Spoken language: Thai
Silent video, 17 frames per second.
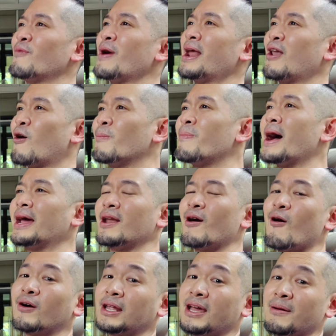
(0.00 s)
กาศแวดล้อมภาย
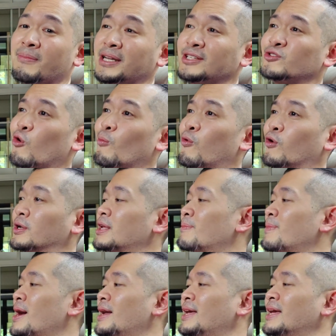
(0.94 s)
นอกเนี่ย มันส่งผล
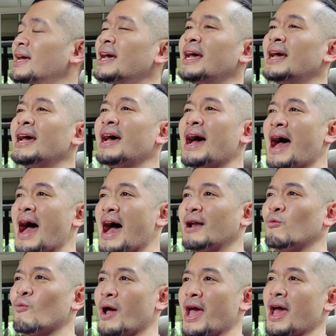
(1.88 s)
ทำให้
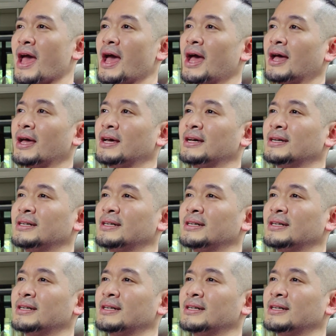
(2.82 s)
ฮาร์ดแวร์